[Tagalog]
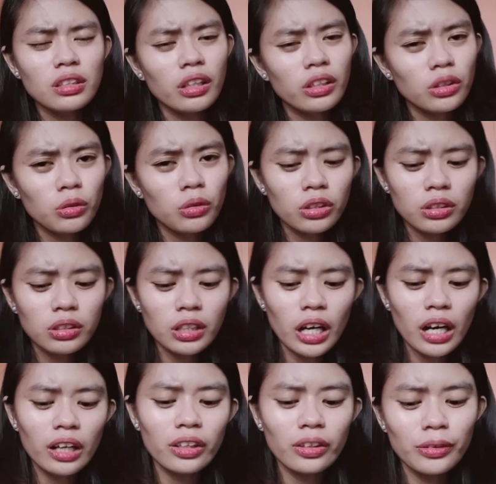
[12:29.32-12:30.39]
Thank you gid
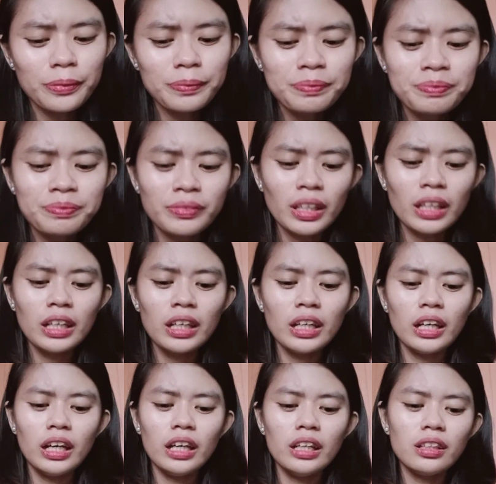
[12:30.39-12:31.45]
kayo.
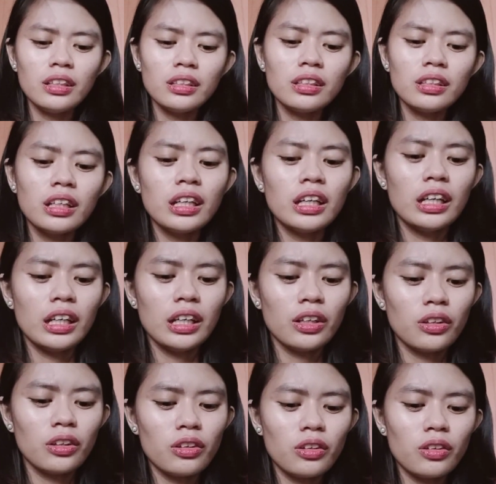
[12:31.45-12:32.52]
And,
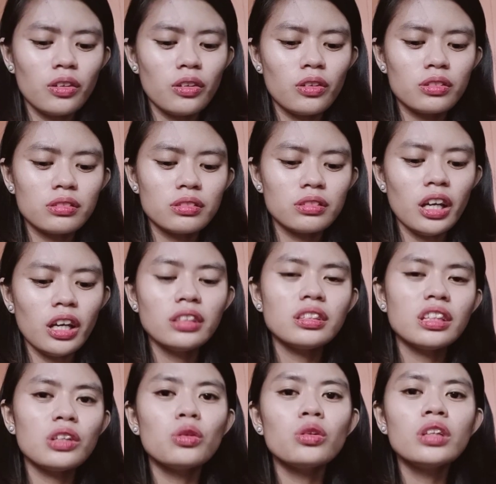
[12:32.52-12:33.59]

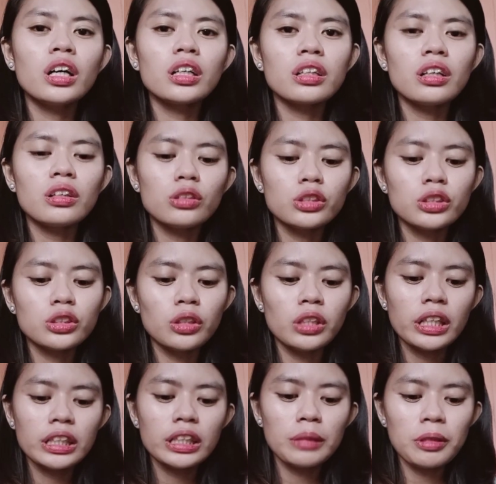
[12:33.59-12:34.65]
yes, tigulang na ko. So,
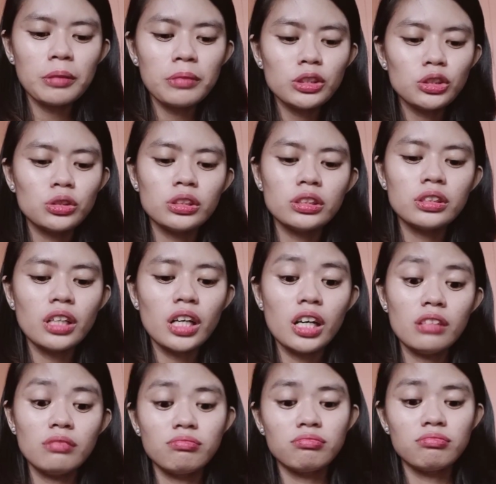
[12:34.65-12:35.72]
lagi mag-mature
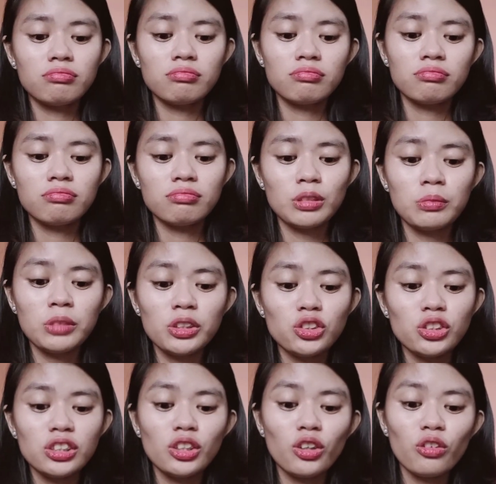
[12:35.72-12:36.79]
na.
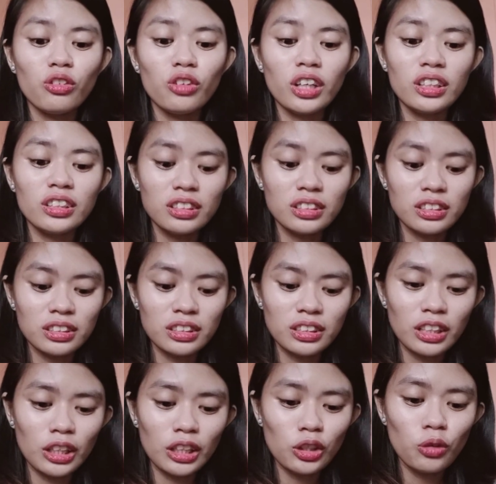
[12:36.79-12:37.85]
Mag-mature na ko guys.
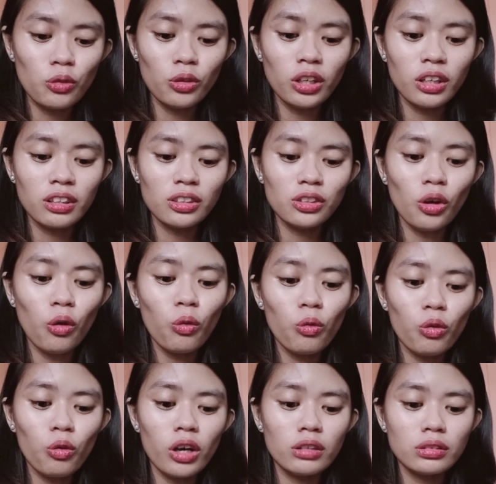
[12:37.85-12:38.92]
Kaya tigulang na daw
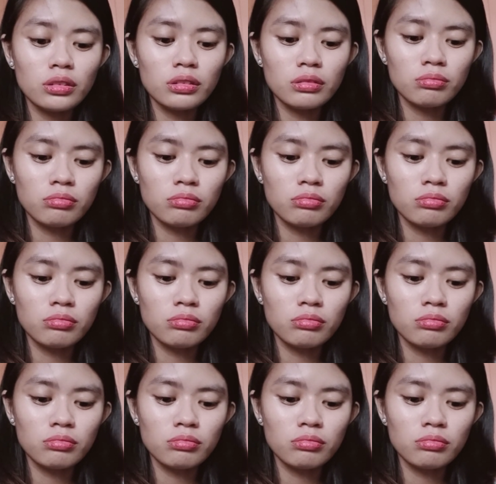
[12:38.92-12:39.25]
ko guys.